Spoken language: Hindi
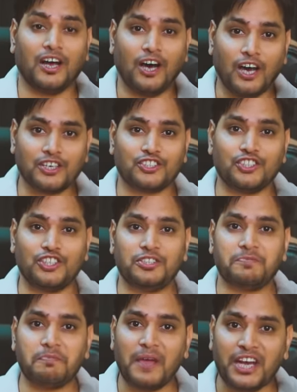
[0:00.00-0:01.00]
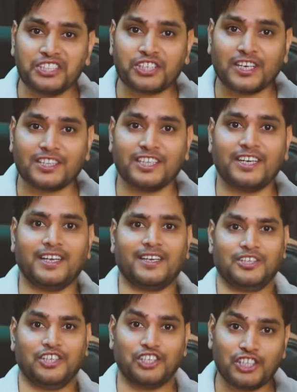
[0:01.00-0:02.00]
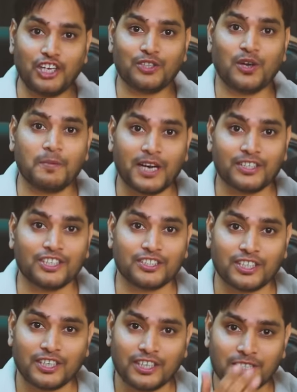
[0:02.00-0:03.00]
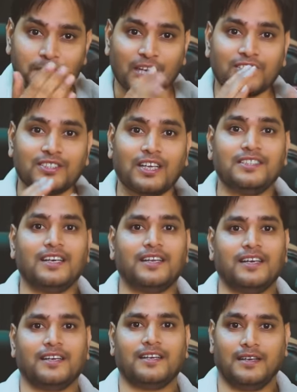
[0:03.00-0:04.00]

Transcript: हर चीज मैनेज करते हैं इसलिए तो हमारे जयशंकर जी पाकिस्तान जा रहे हैं